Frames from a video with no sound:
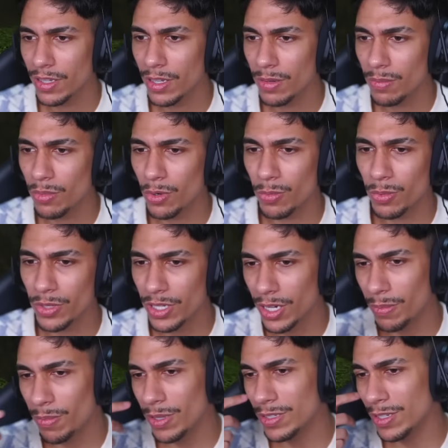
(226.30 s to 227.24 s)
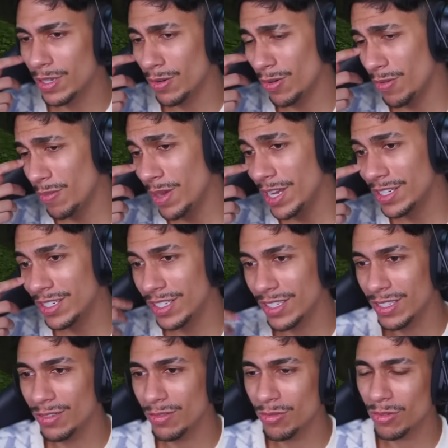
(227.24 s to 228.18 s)
Pô, poderia passar igual o Mesh, né?
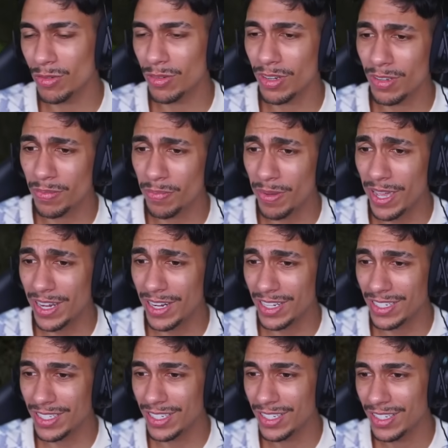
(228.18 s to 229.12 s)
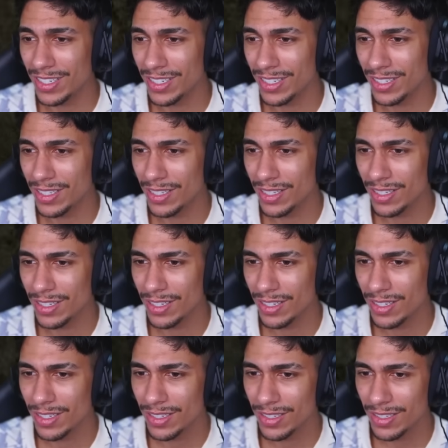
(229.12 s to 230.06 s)
Dando soco nas paredes.
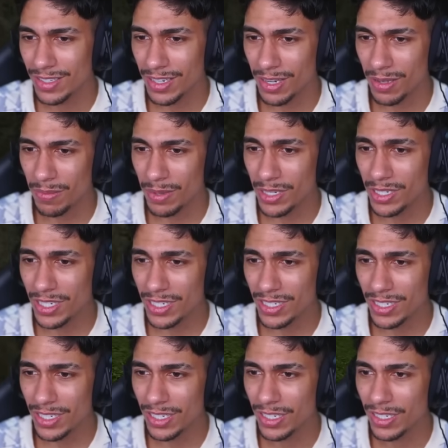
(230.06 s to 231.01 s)
Seria bem GG.